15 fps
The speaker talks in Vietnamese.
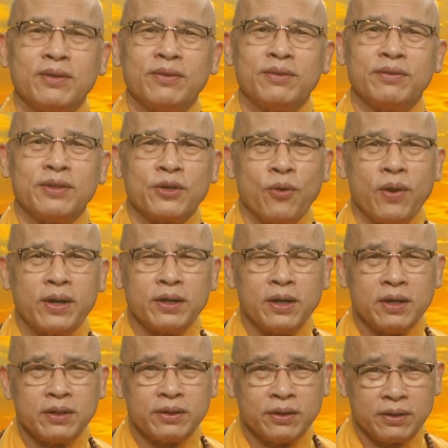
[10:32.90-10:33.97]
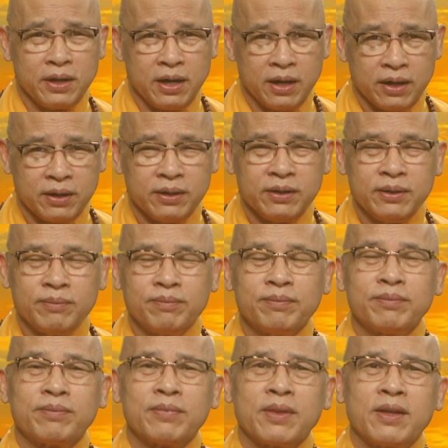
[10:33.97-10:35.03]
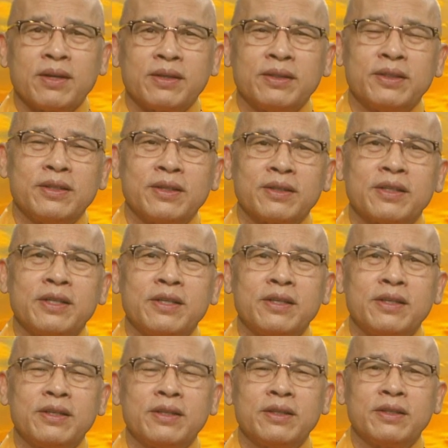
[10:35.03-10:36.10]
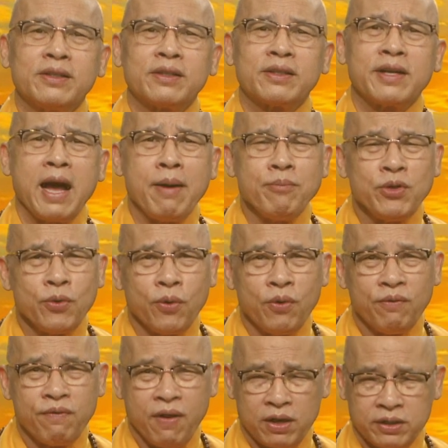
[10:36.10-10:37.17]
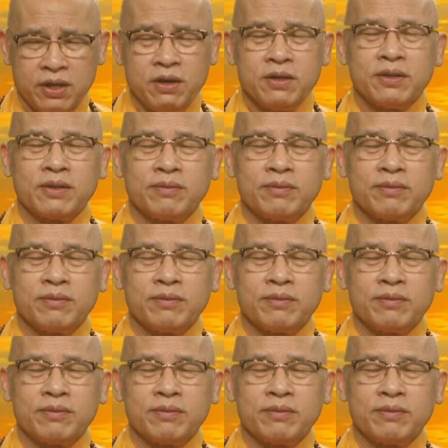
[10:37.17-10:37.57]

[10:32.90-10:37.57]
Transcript: vị ngọt ở đây tức là những cái cám dỗ vật chất